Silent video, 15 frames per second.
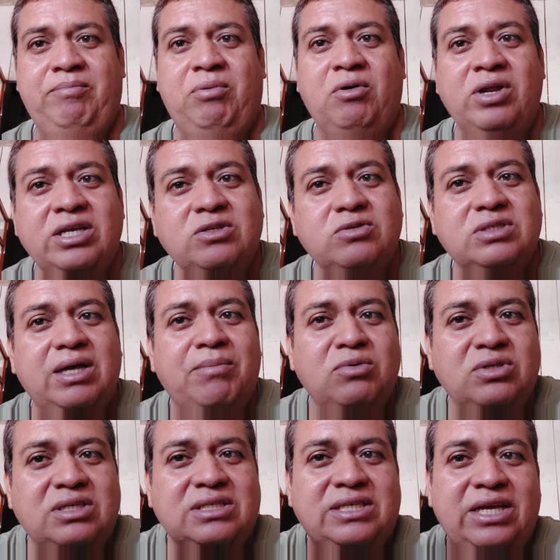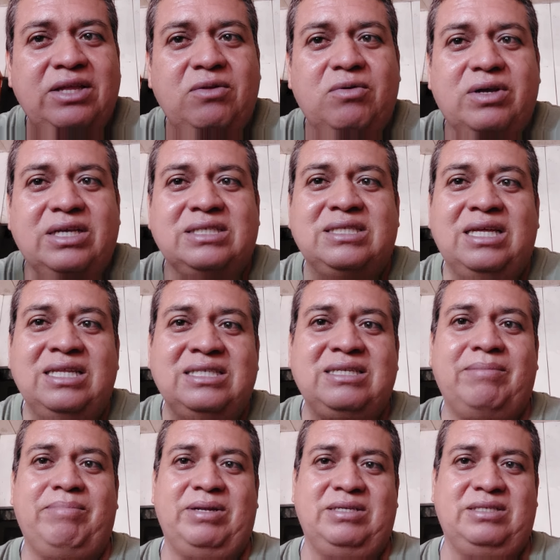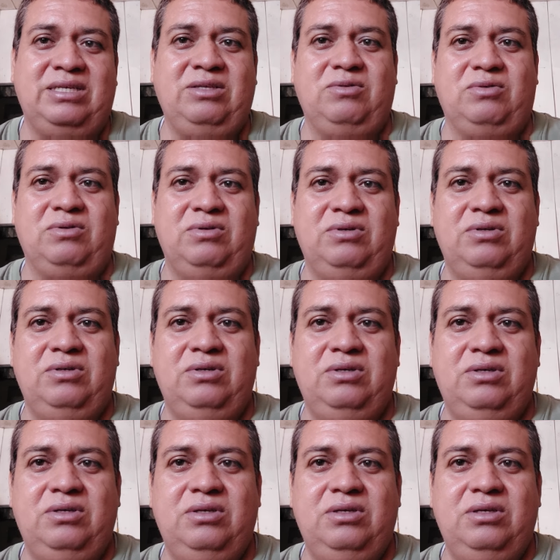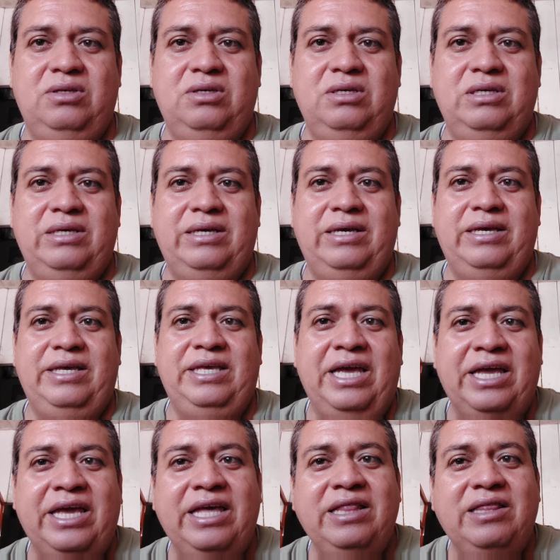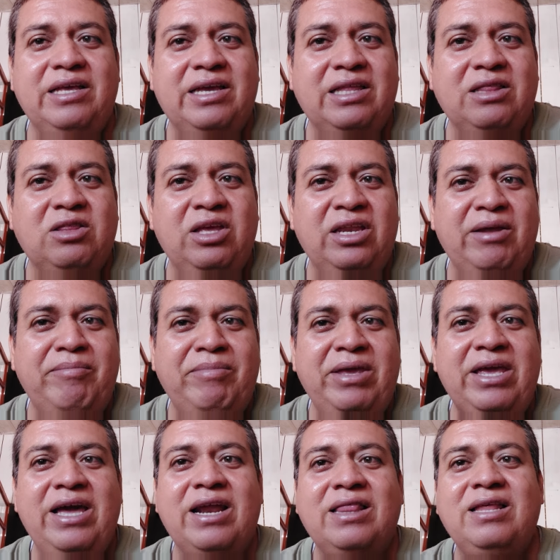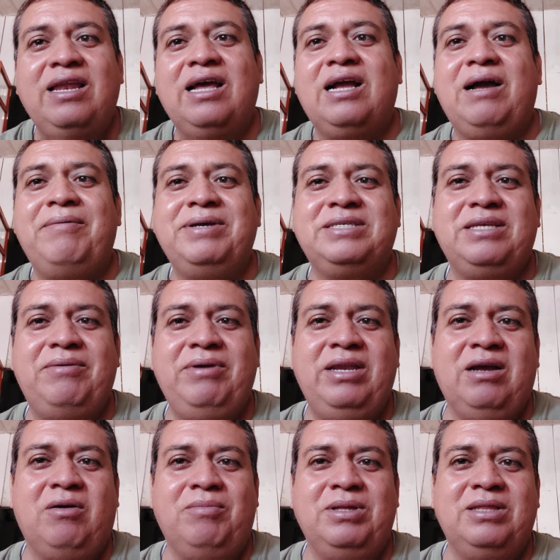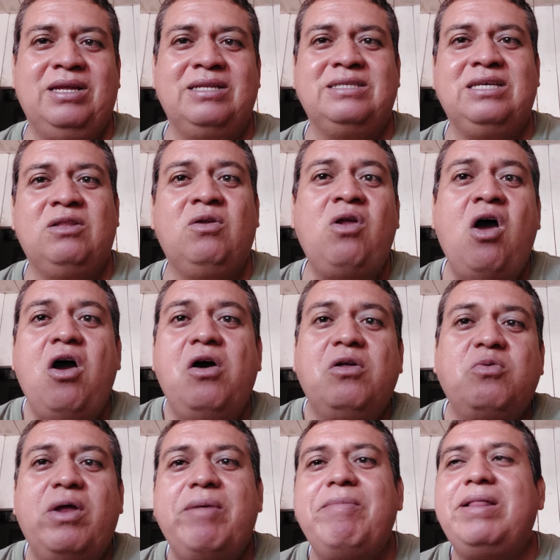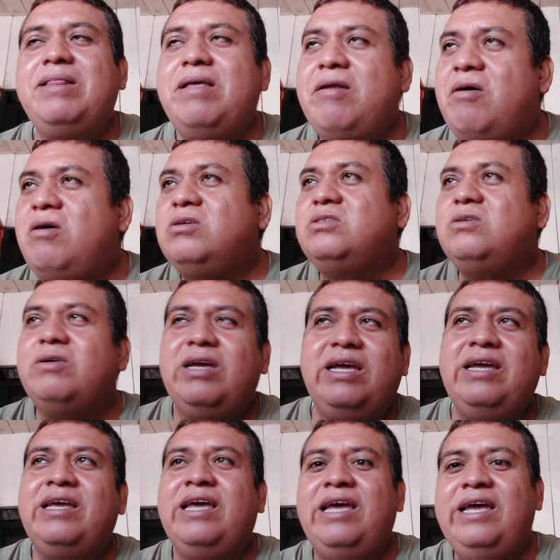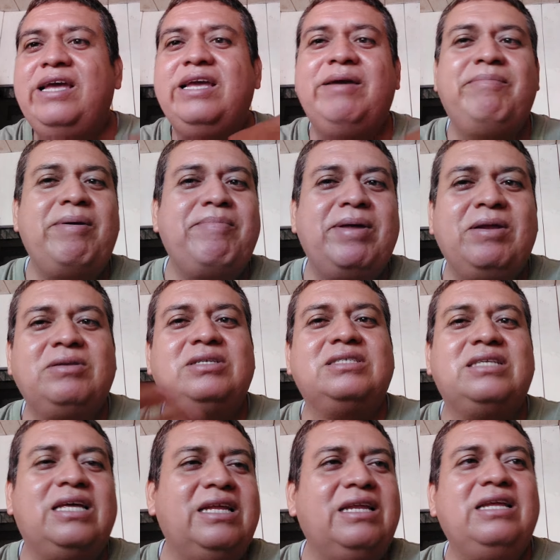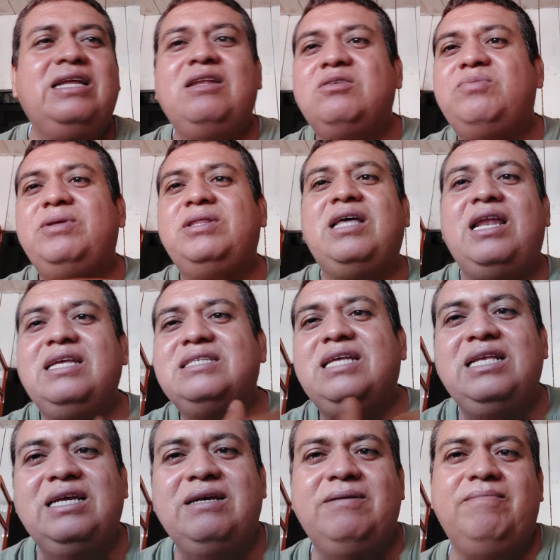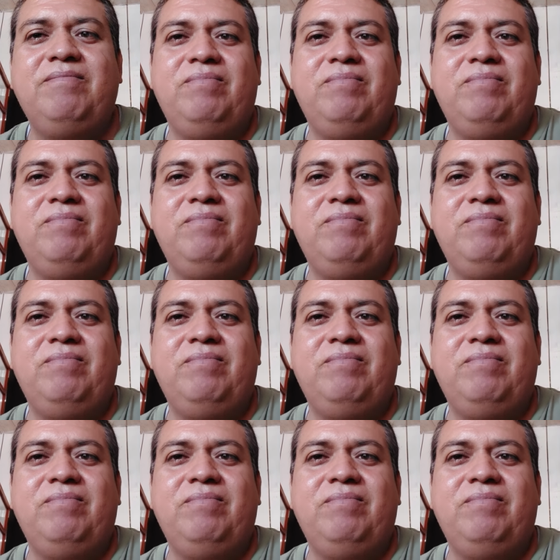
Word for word: Por eso estamos diciendo que está desaparecido. Y hay gente que tiene mierda en la cabeza y viene a comentar diciendo, no, tú eres mentiroso, que, que, que Pepe Noche está en el hospital, está allá.